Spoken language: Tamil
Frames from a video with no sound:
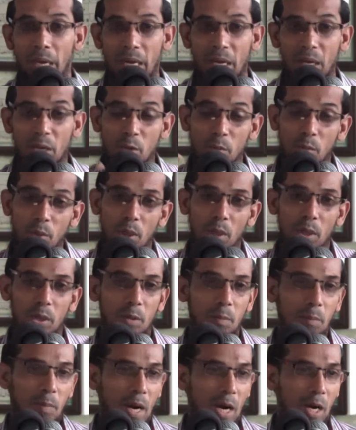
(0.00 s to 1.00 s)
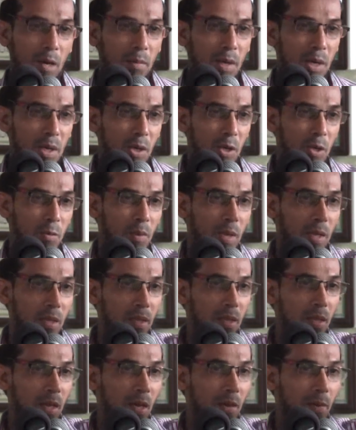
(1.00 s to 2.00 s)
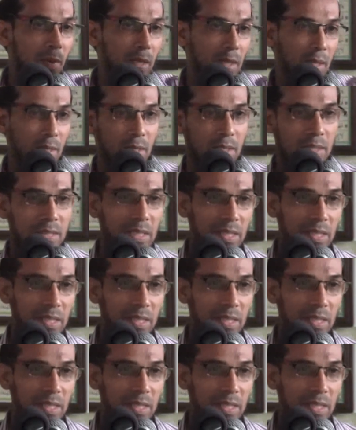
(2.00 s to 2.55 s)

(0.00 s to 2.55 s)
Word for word: எனக்கும் உங்களுக்கும் பாடமாக இருக்கணும் அல்லாஹவே இருக்கிற